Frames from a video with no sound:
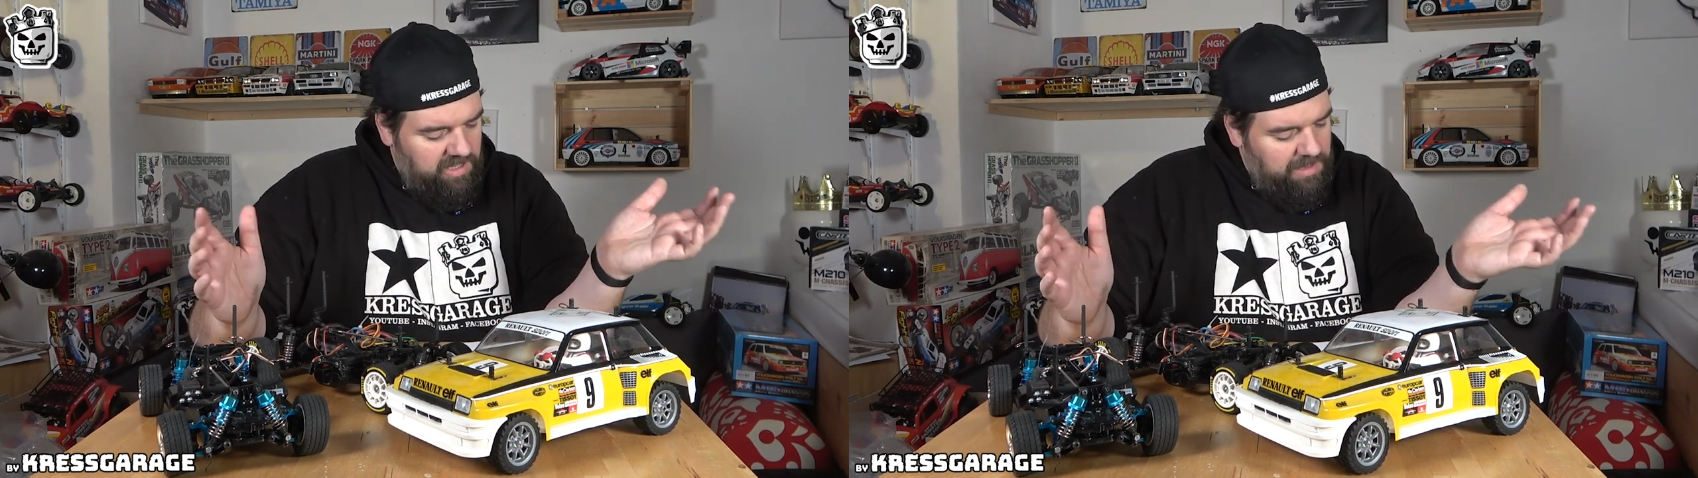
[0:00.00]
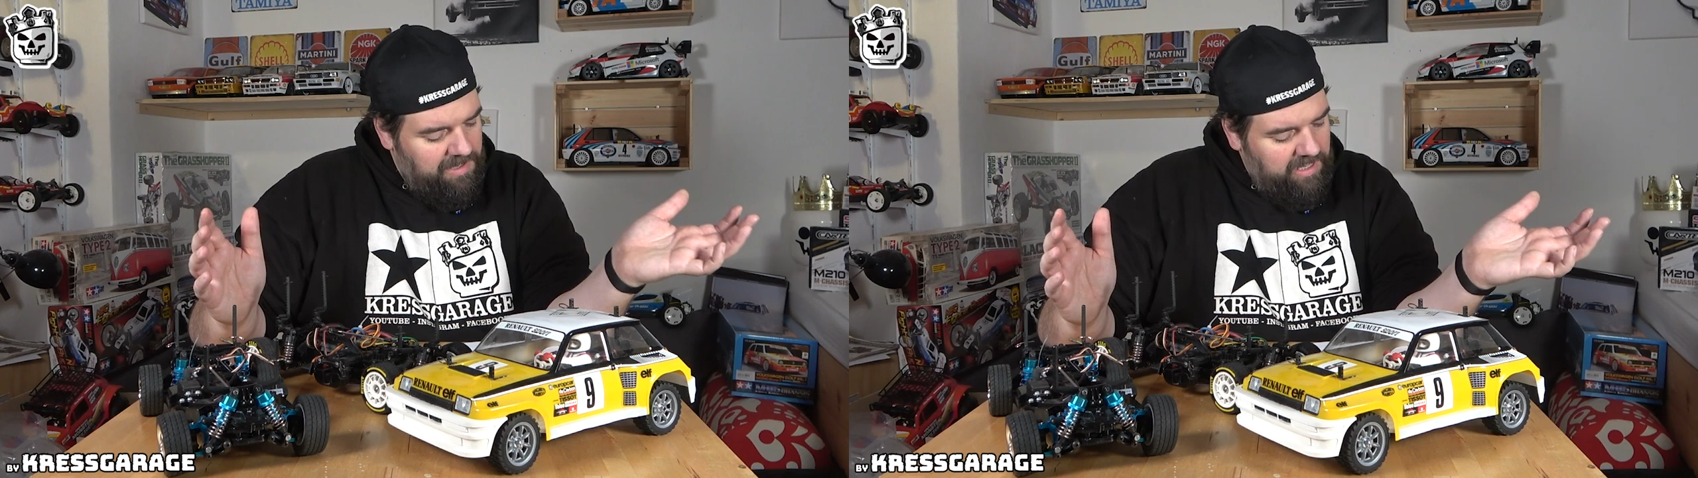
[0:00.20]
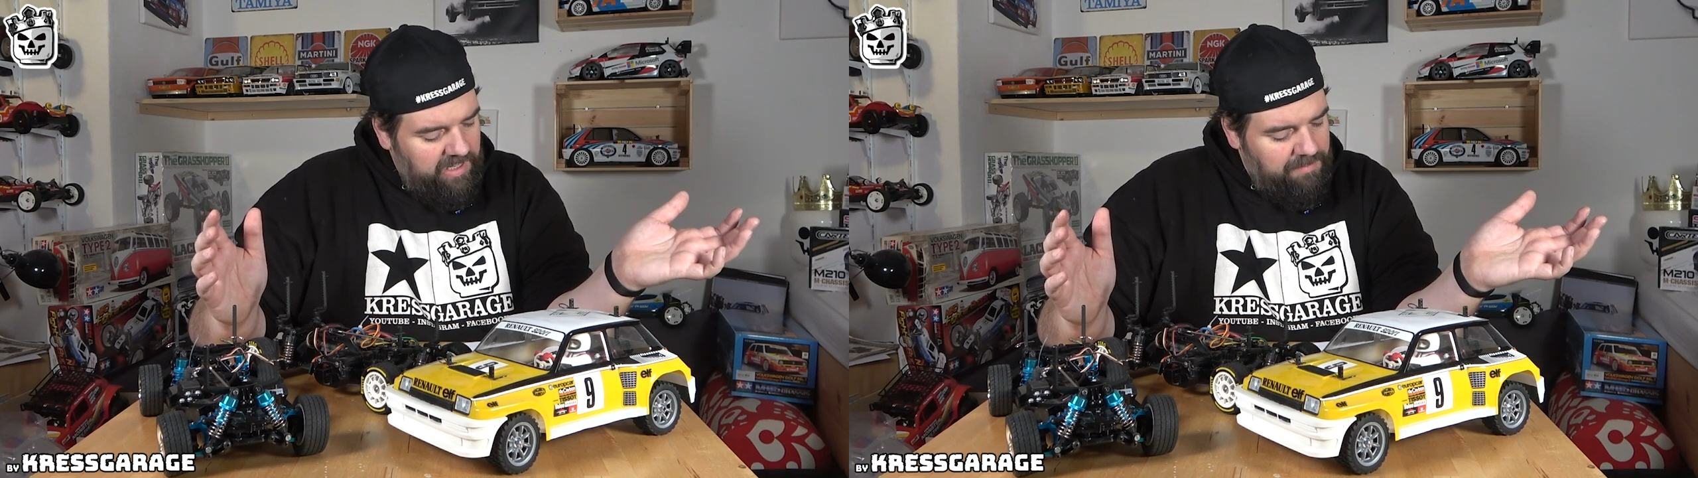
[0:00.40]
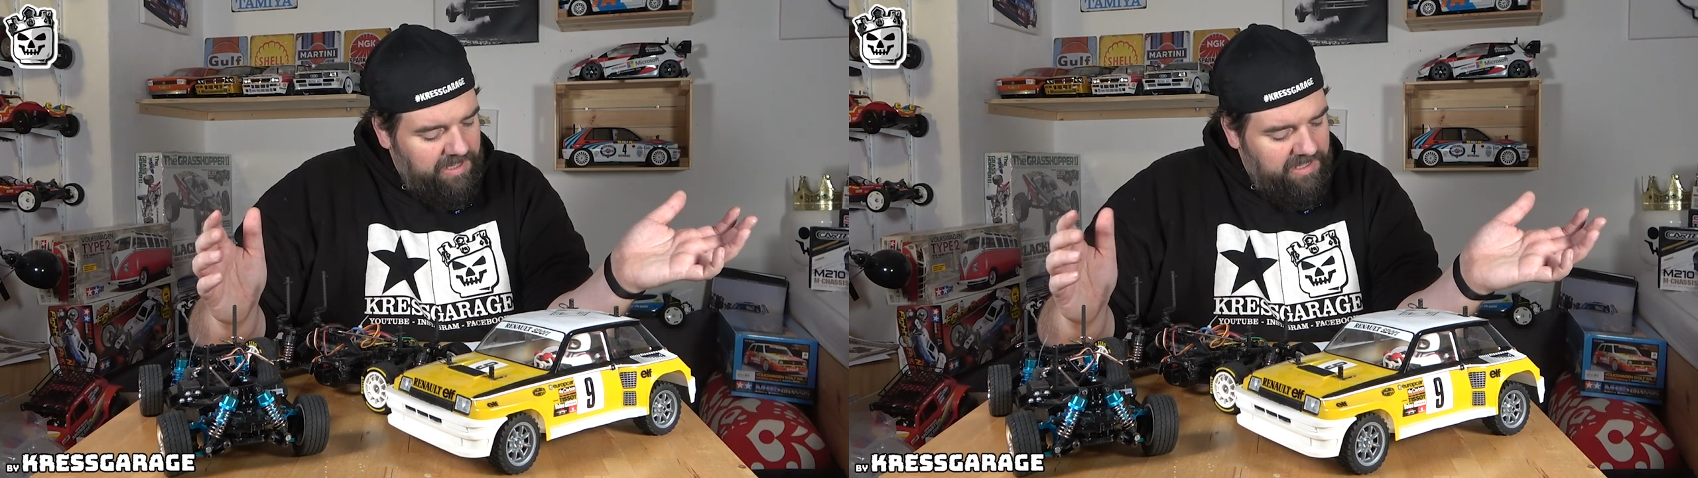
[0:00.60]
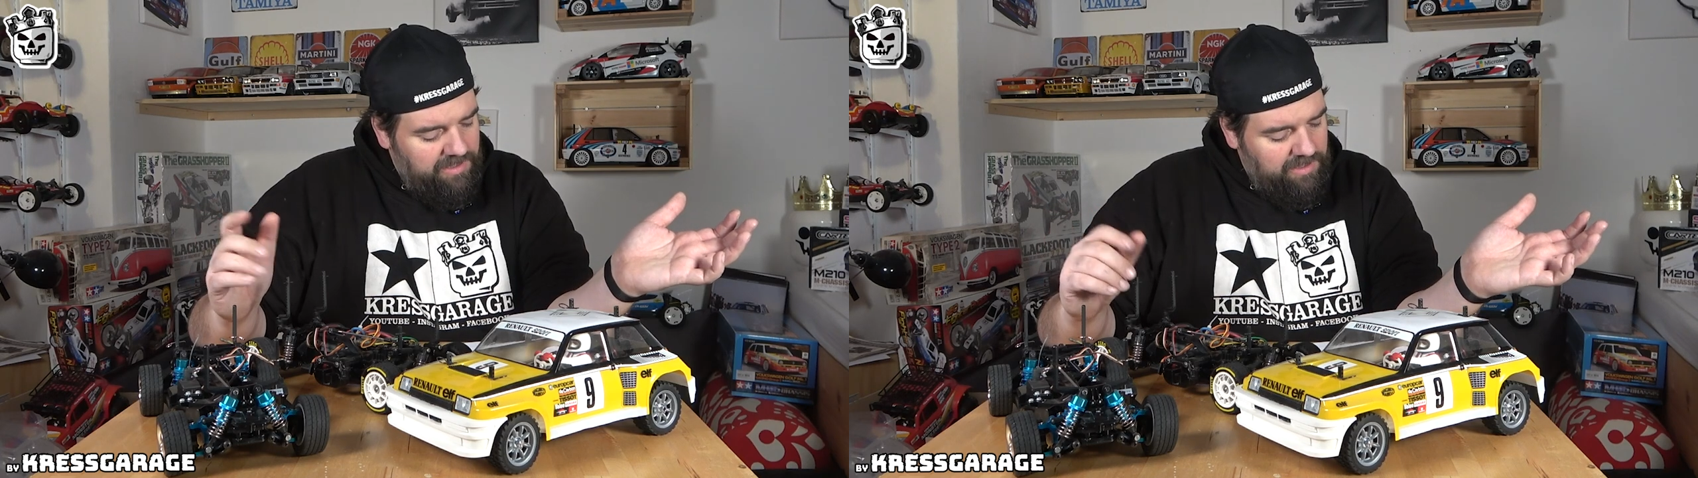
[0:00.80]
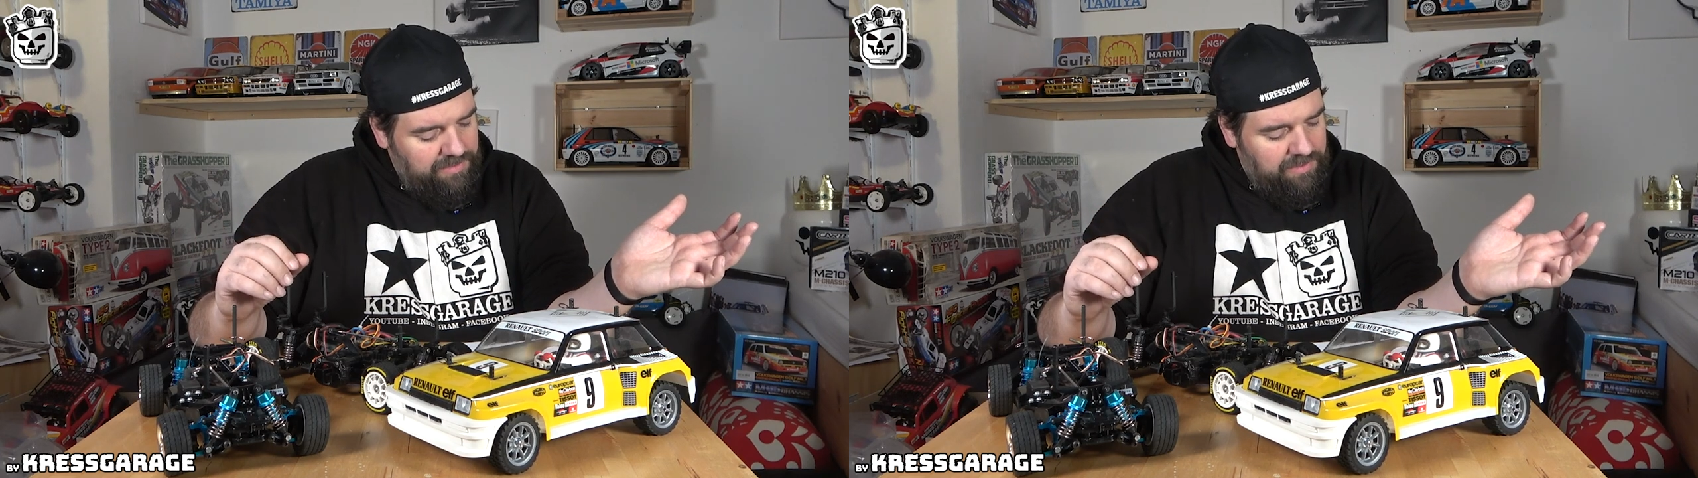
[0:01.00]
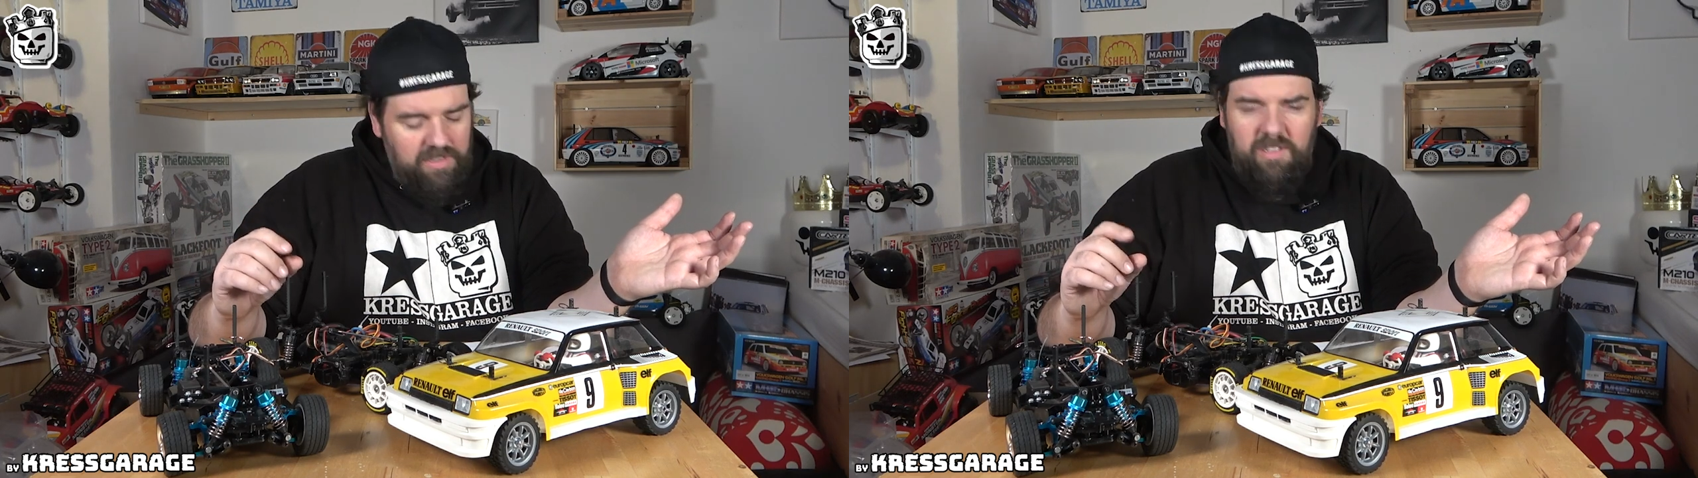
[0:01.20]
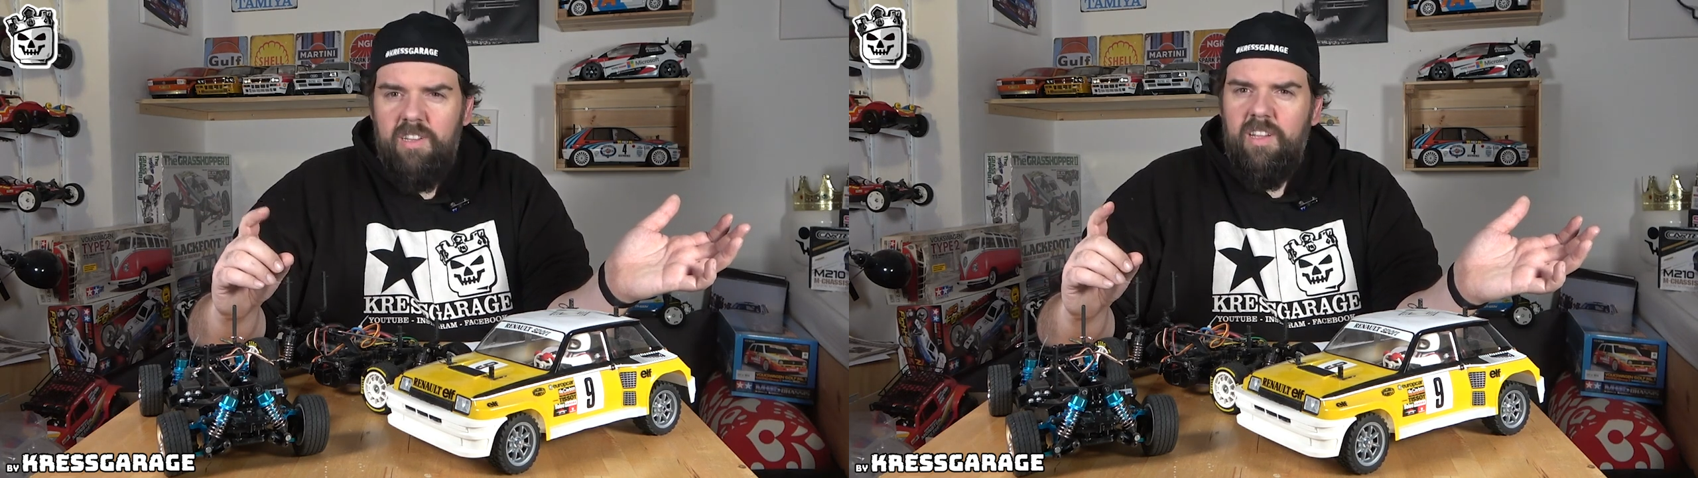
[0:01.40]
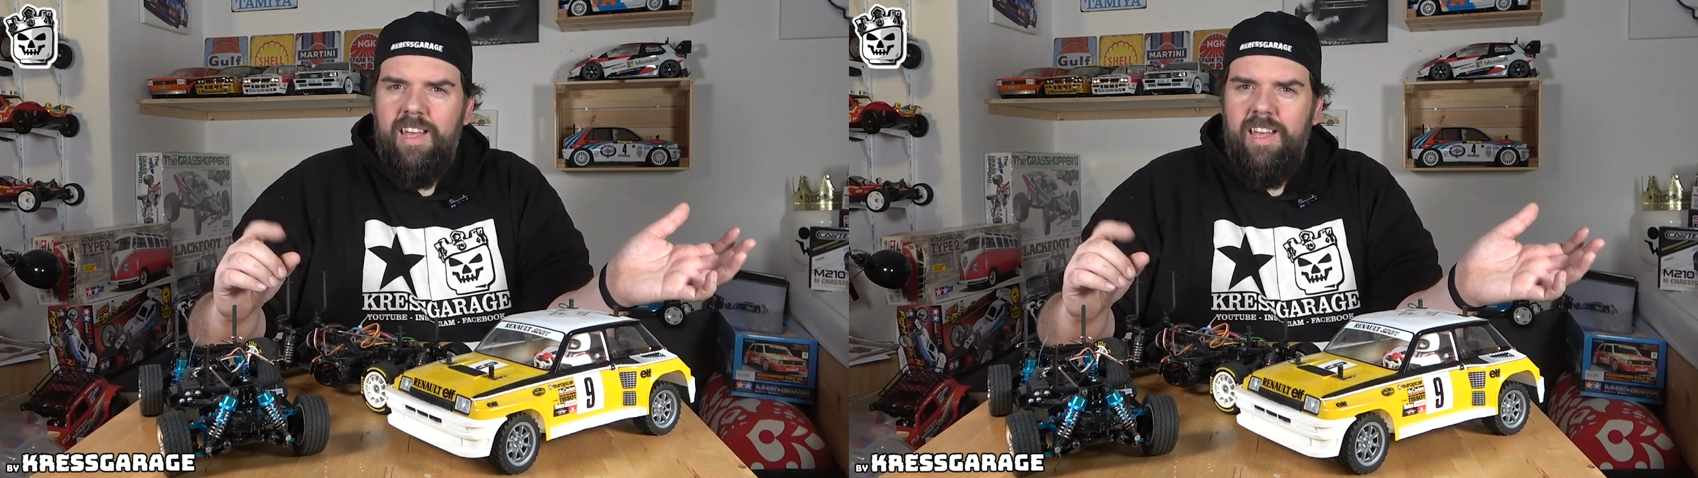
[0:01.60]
ne, habe ich gar keinen Preis zu gefunden.